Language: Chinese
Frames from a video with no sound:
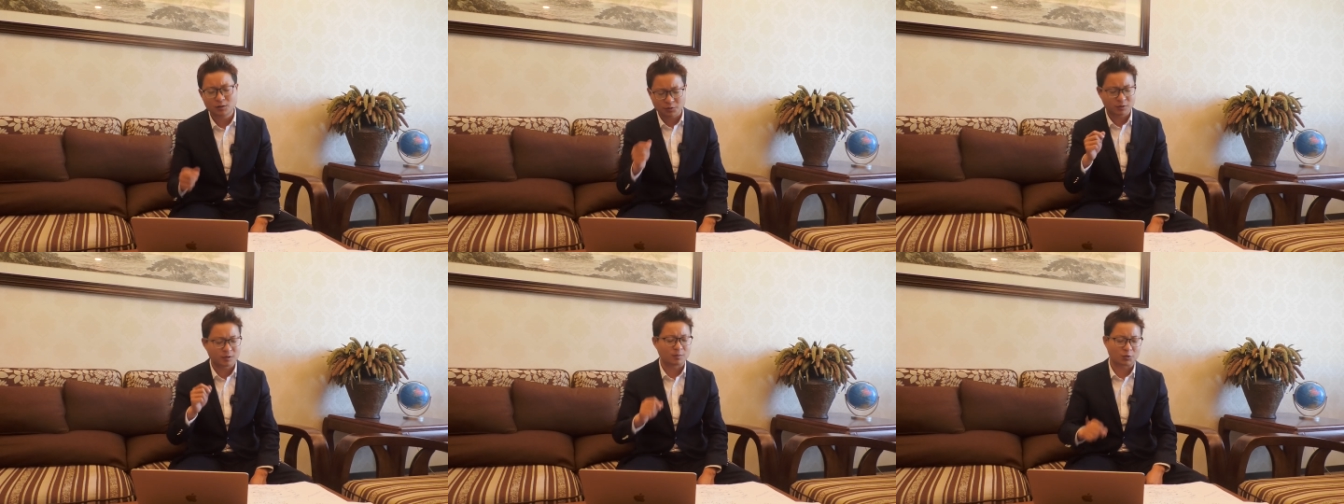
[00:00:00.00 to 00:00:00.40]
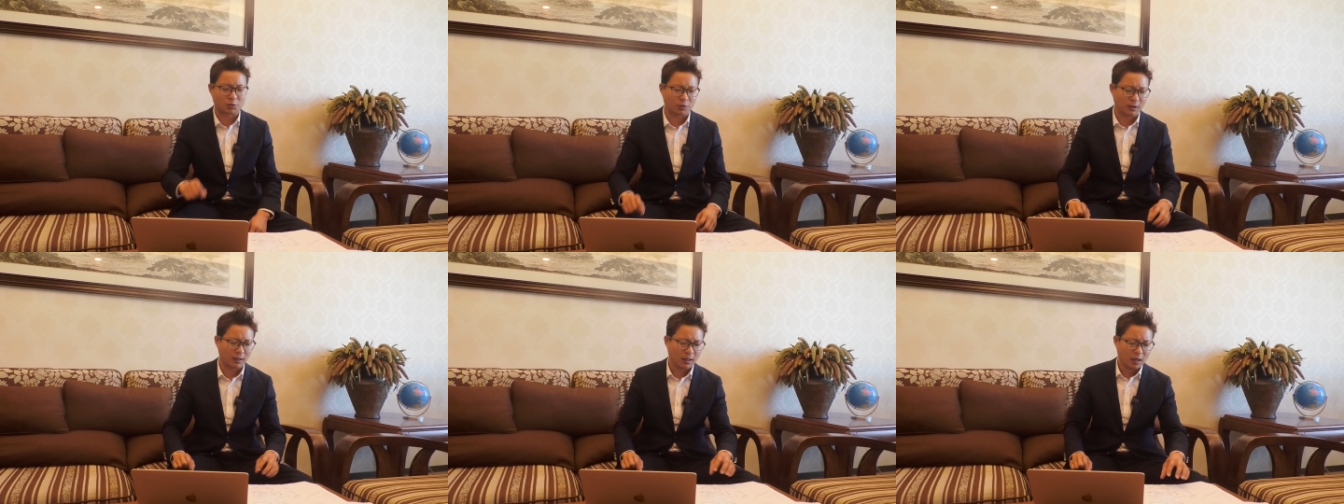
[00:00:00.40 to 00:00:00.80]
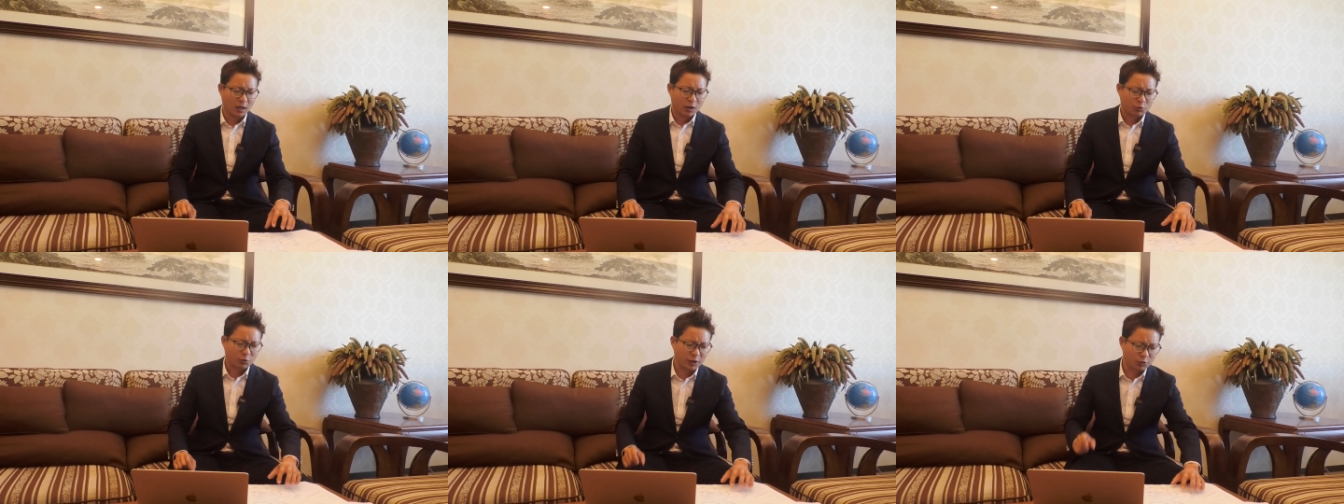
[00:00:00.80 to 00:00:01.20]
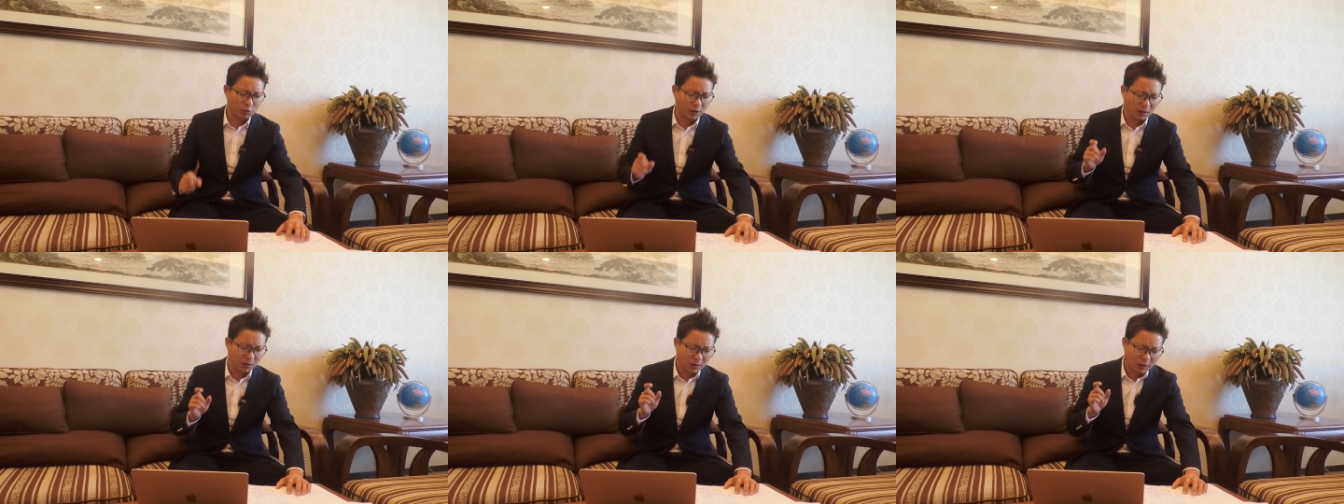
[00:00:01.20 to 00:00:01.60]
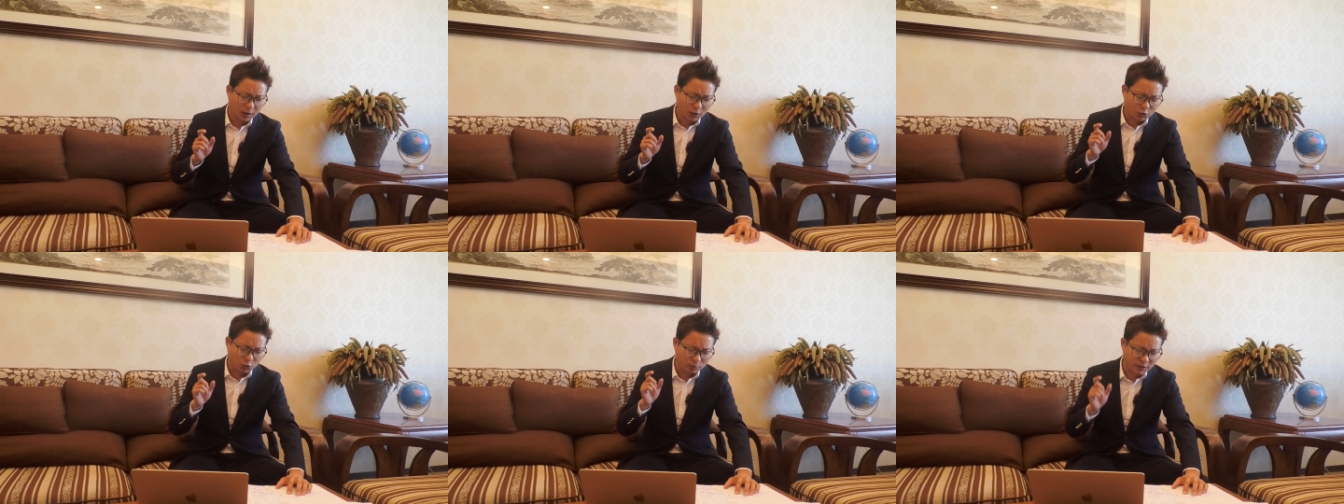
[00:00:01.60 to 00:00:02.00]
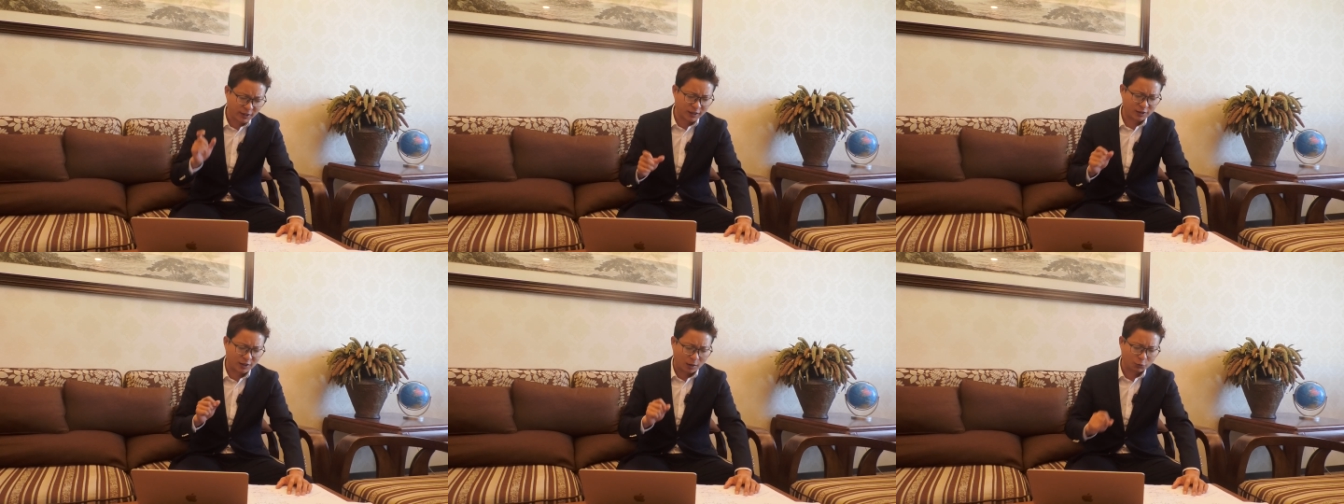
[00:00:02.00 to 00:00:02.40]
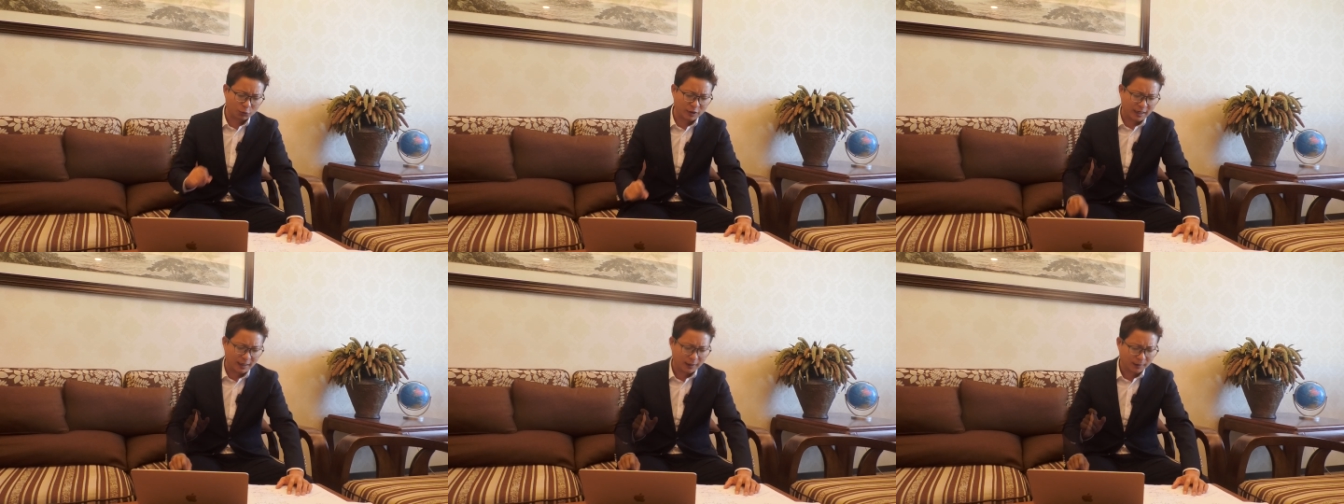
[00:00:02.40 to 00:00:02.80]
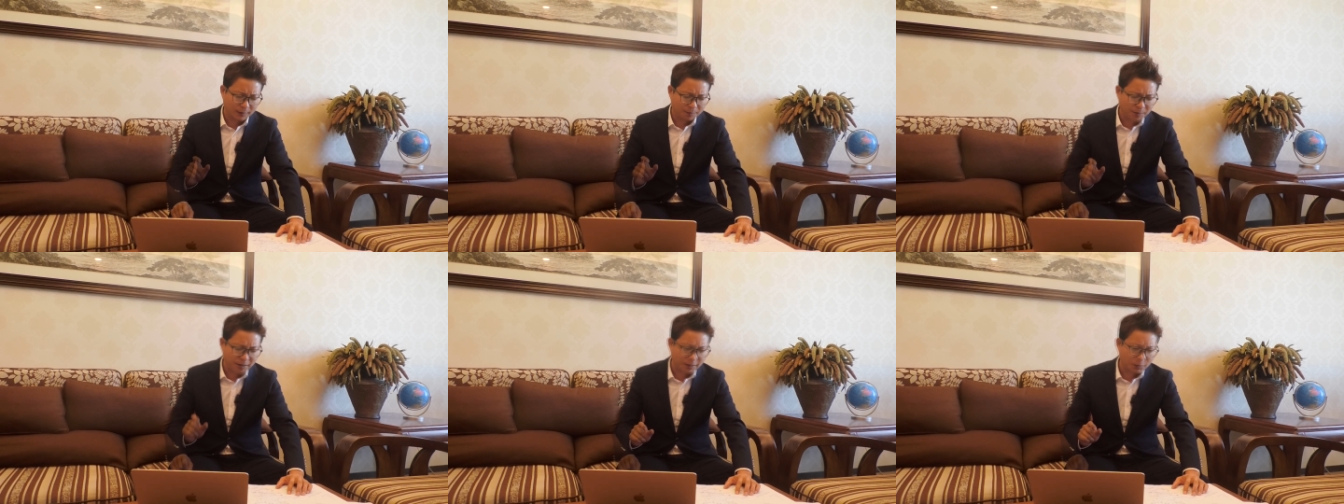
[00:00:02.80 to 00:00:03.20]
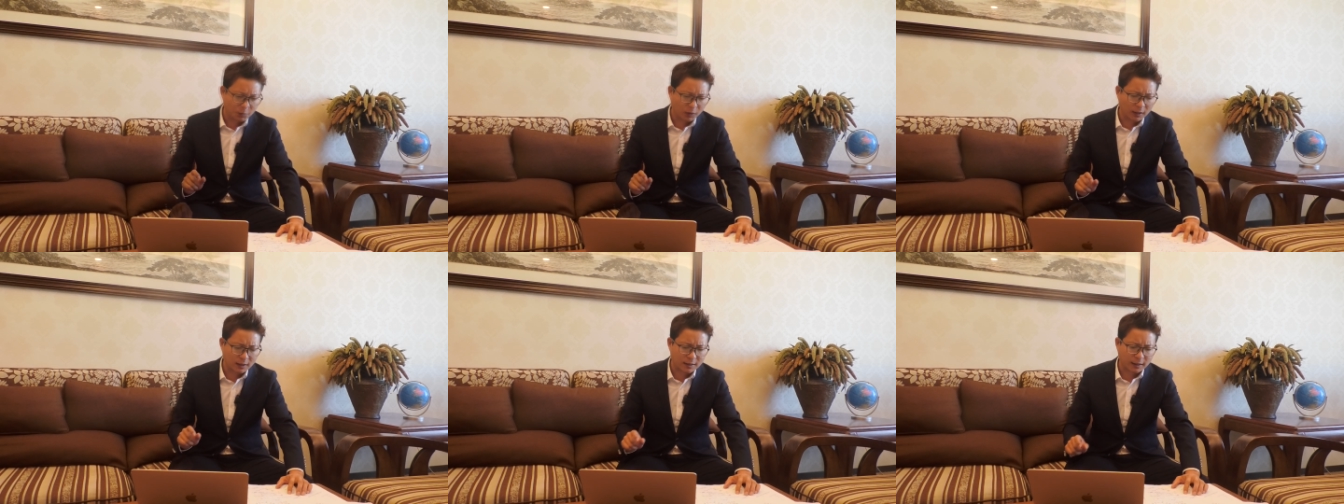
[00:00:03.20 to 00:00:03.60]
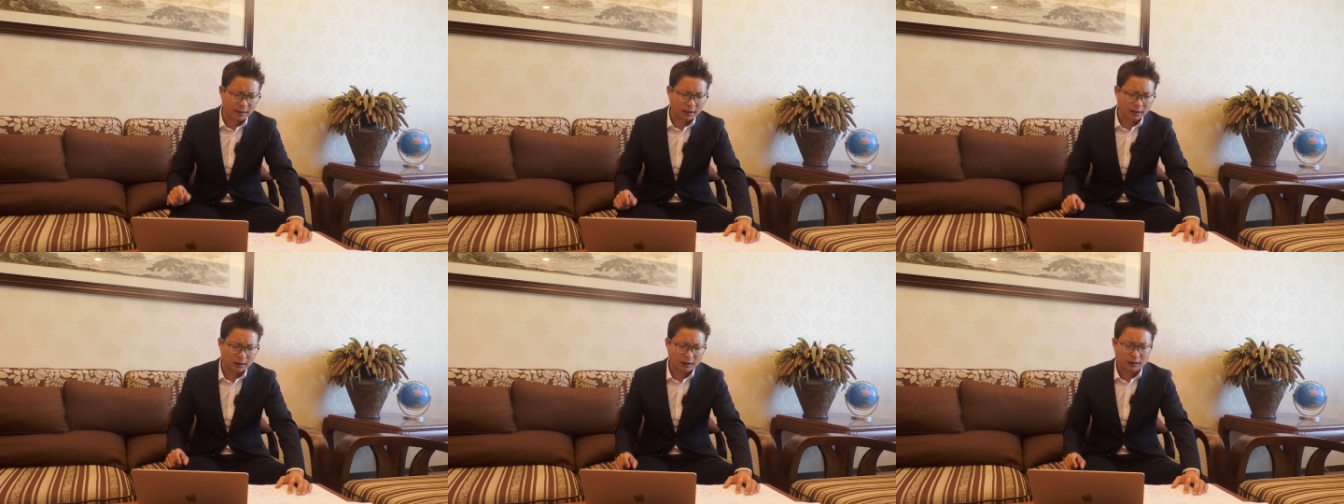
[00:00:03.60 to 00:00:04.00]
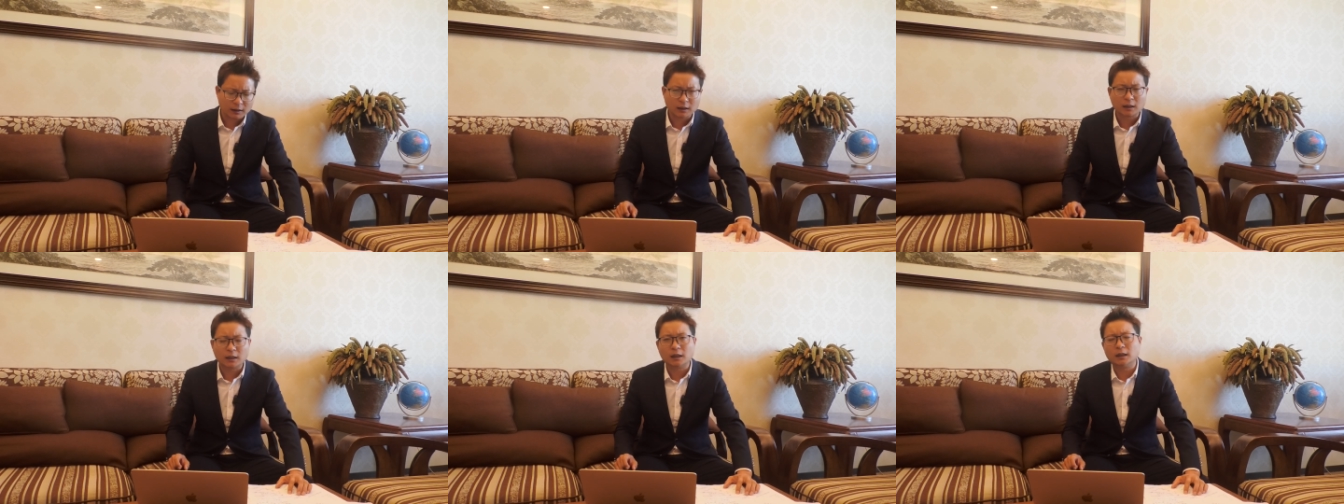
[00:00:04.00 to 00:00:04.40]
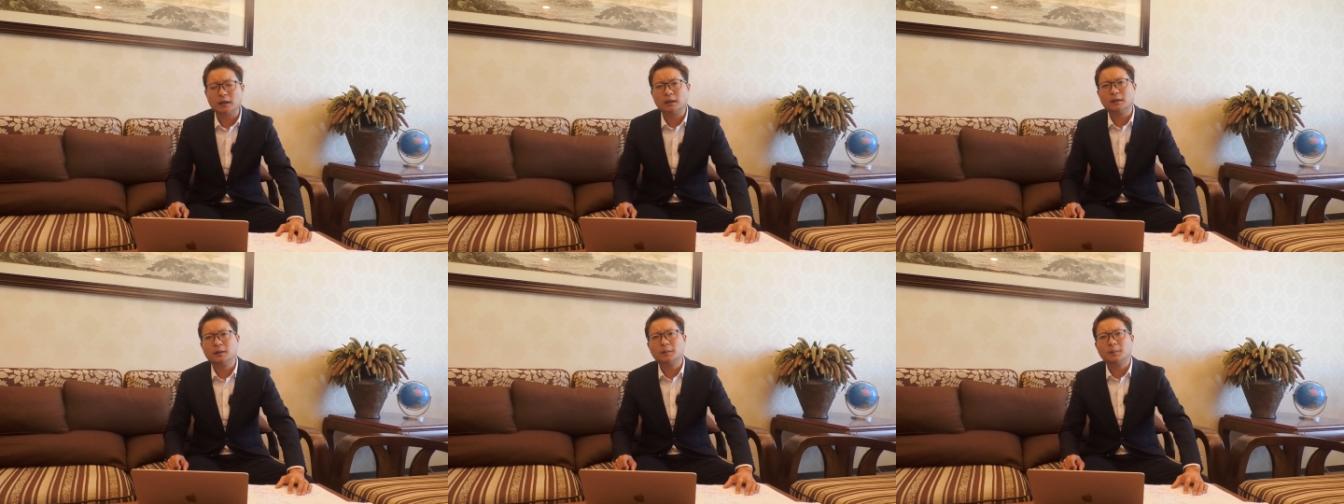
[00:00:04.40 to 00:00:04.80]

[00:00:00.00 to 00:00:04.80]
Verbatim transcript: 就是这么说的。所以说，从这个角度讲啊，美国的这个呃